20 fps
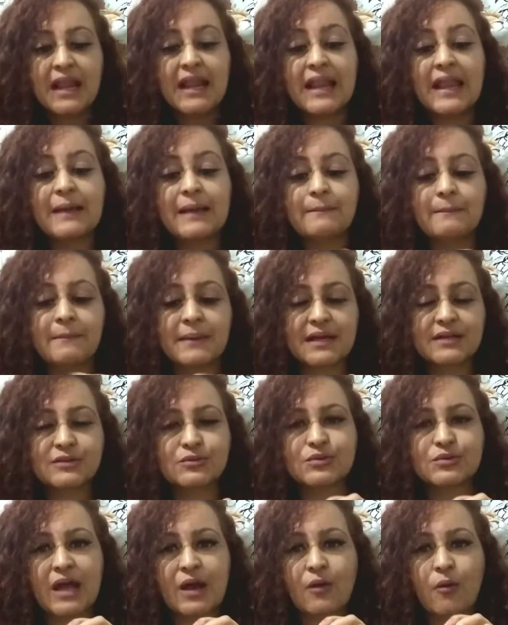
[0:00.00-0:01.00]

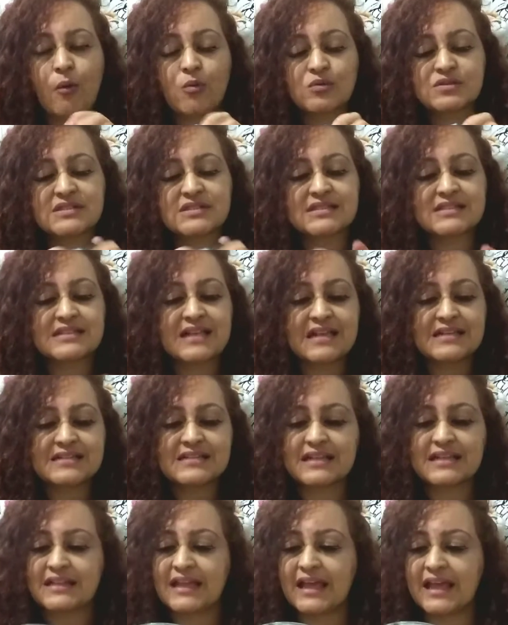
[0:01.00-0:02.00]
Lembrando da
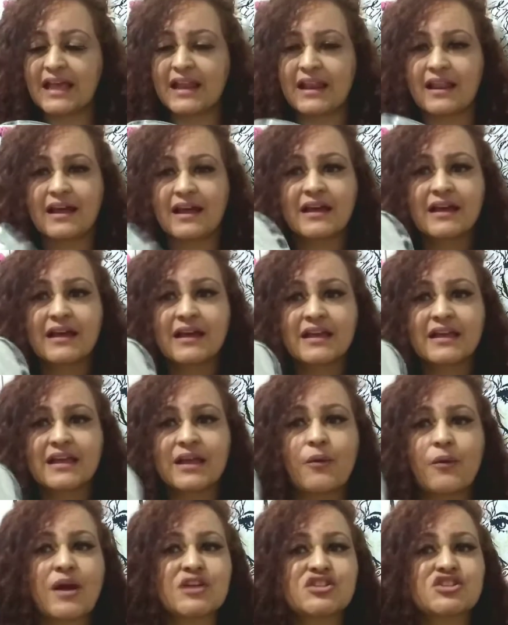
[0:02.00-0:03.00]
consistência dela,
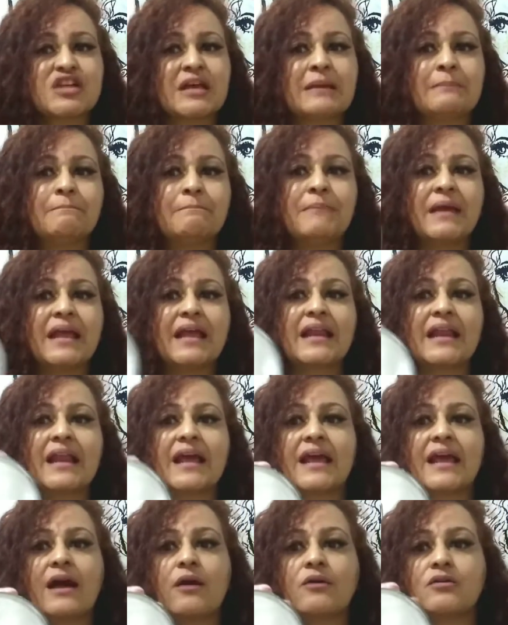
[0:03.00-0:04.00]
que eu achei bem
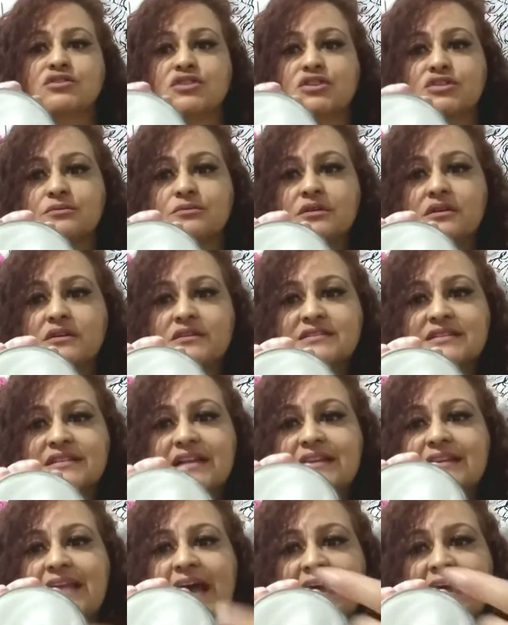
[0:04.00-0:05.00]
legal. Oh, gente, olha as
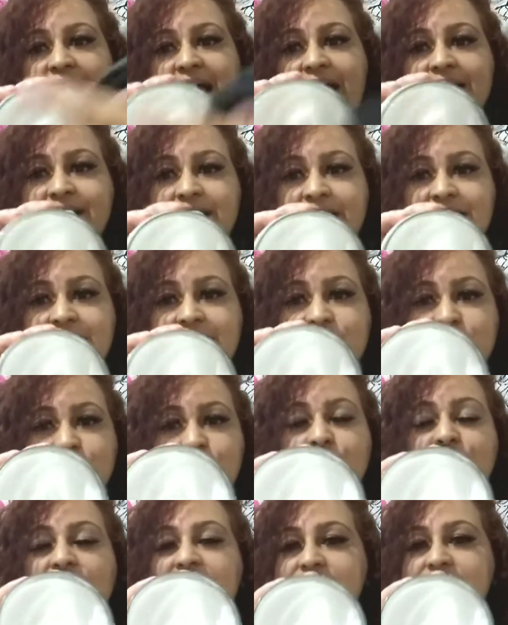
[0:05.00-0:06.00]
dedaiadas aqui,
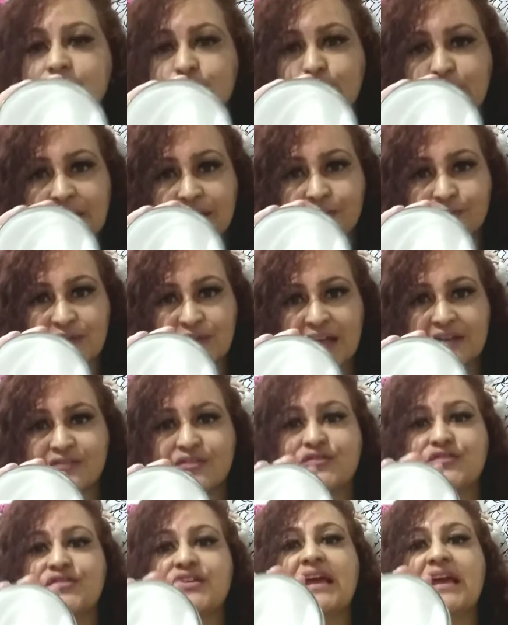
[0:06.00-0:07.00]
gente. Não faz isso não, tá?
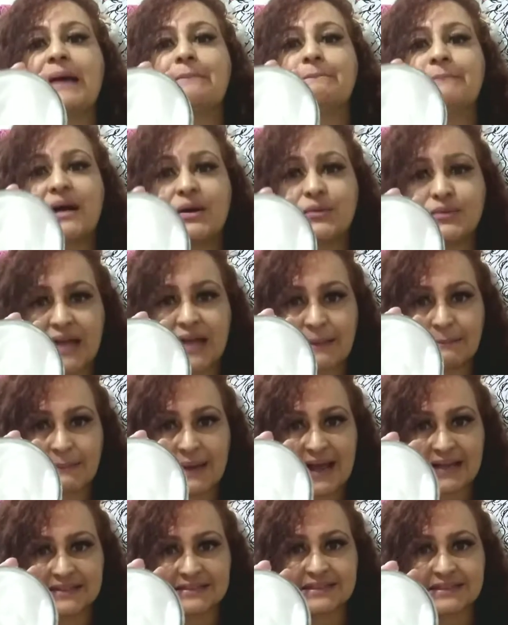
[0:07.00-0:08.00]
Não enfia a mão na
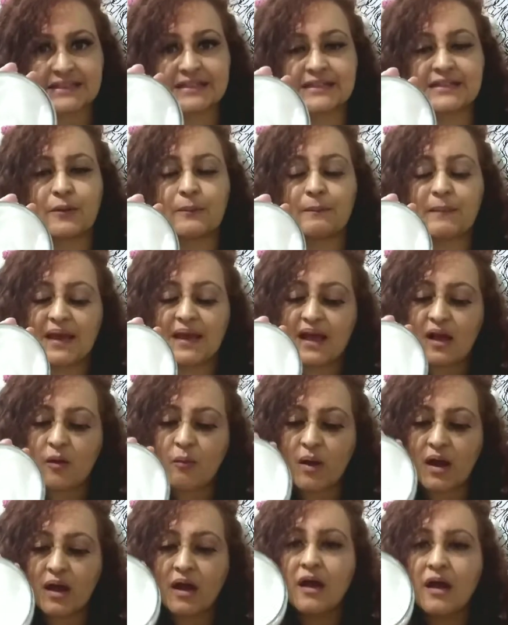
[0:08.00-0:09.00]
máscara, não. Pega
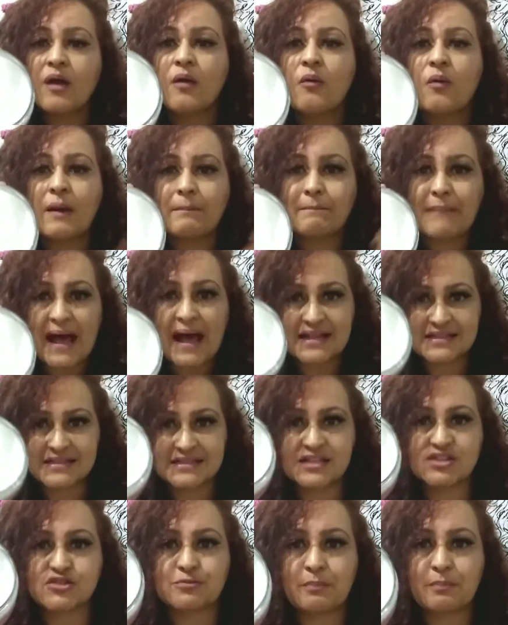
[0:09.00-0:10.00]
com uma, uma
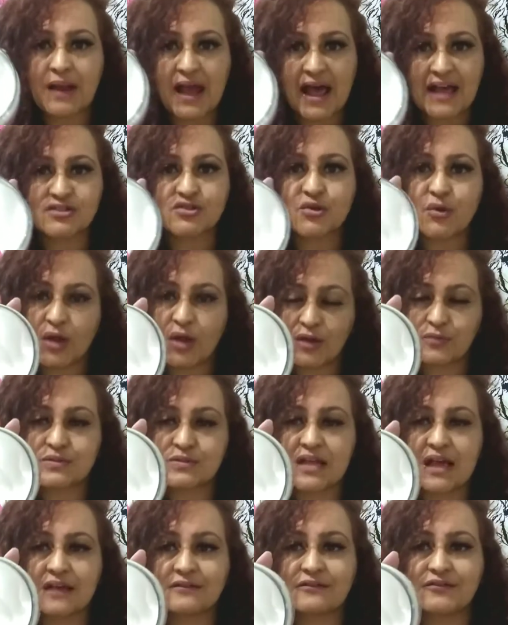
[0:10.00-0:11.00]
parzinha de plástico, que é o
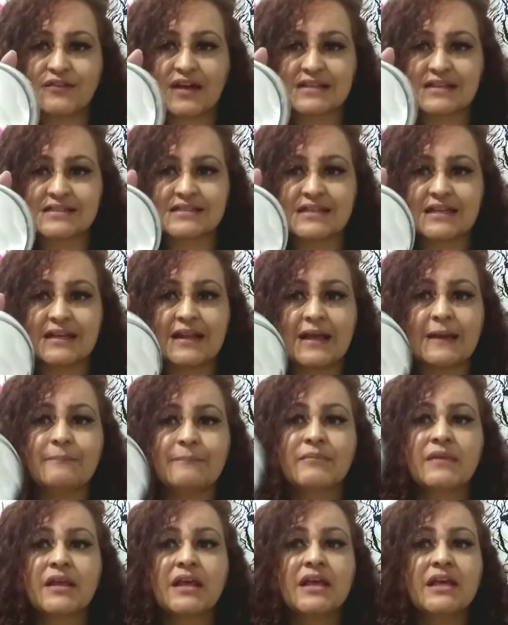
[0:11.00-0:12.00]
certo a fazer,
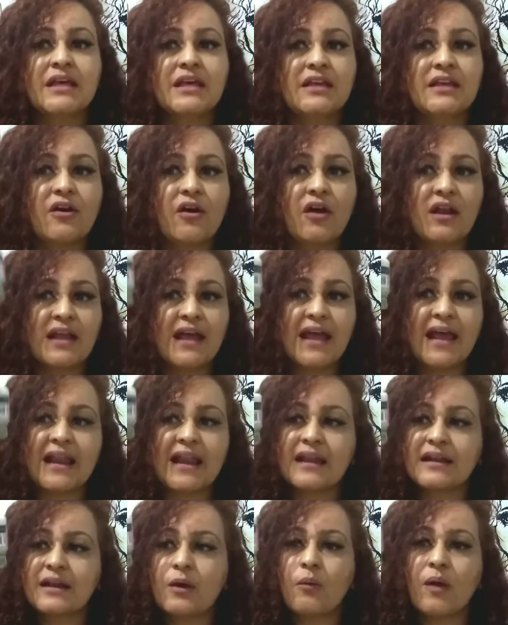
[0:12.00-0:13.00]
né? E olha,
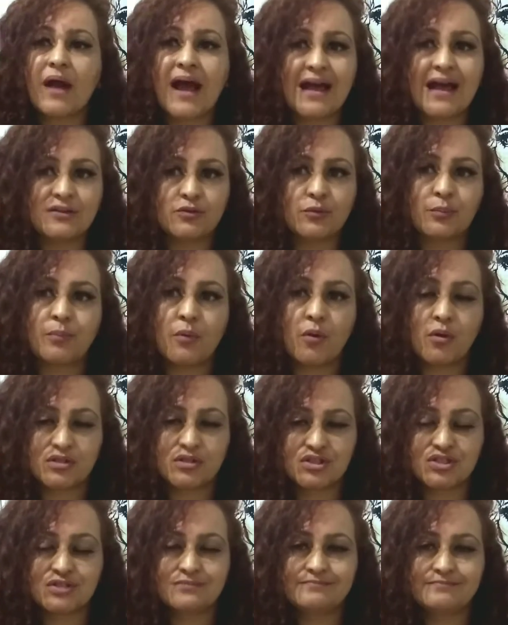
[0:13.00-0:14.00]
ela não cai do
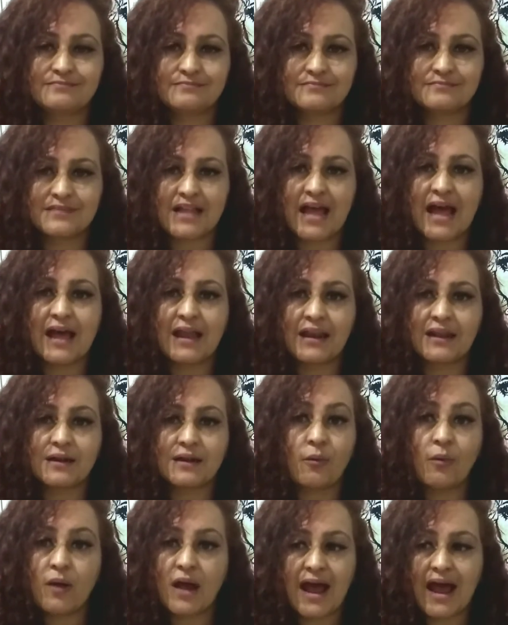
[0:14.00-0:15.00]
pote, tá? Ela
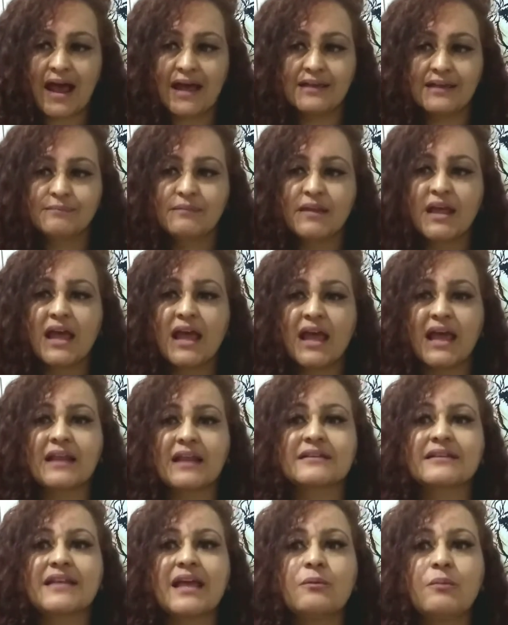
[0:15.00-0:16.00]
não cai.
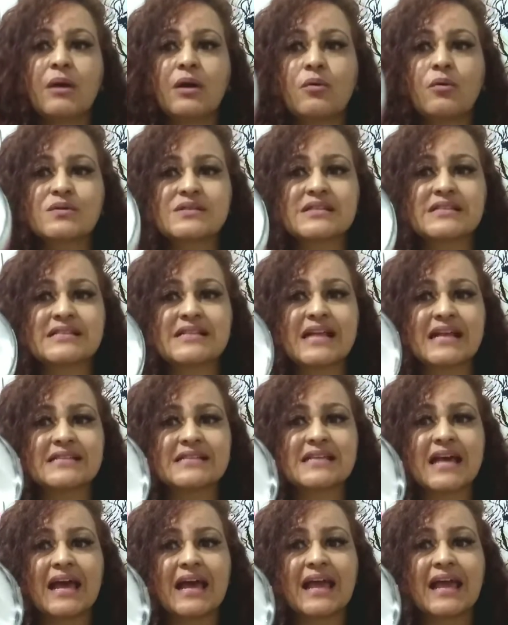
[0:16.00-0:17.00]
Ela tem uma
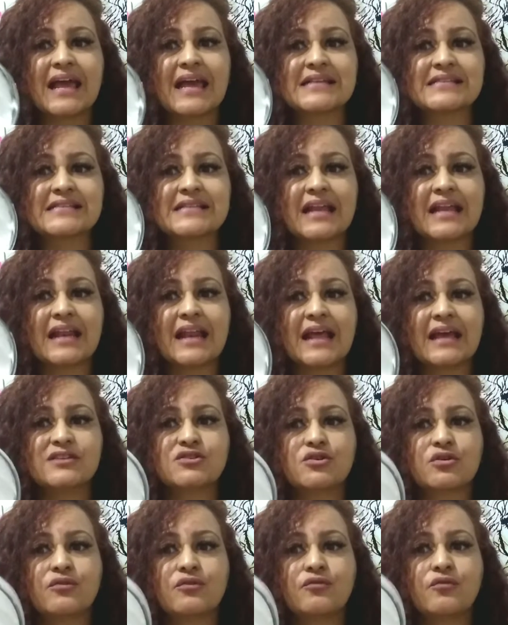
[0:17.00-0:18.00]
consistência
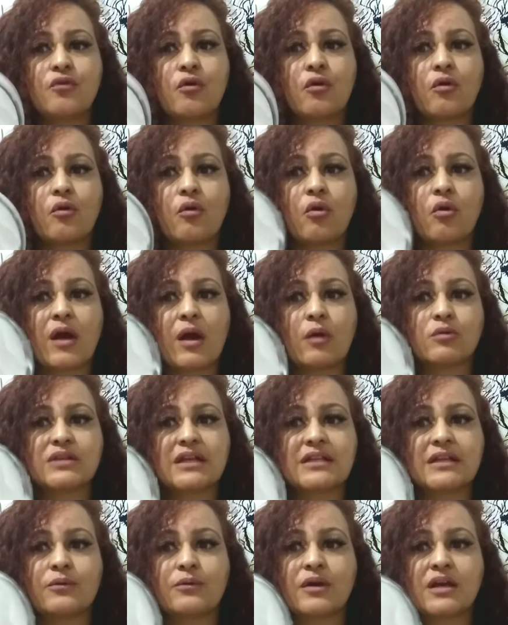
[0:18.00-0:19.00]
excelente. Eu não vou colocar o
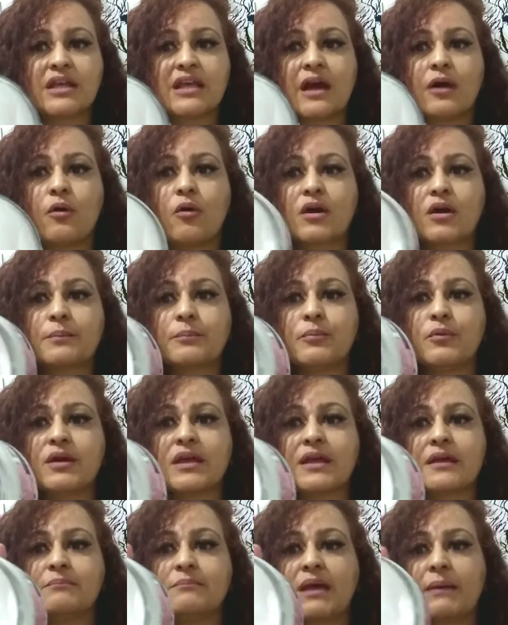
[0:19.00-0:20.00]
dedão aqui agora,
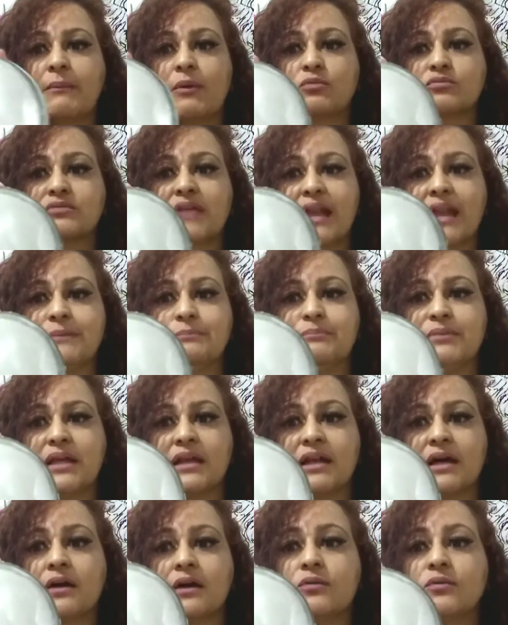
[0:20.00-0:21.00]
porque minha mão não tá
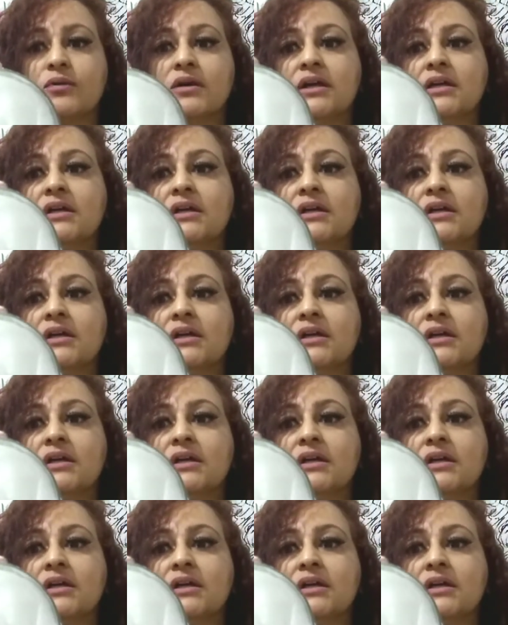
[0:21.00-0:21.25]
limpinha, não.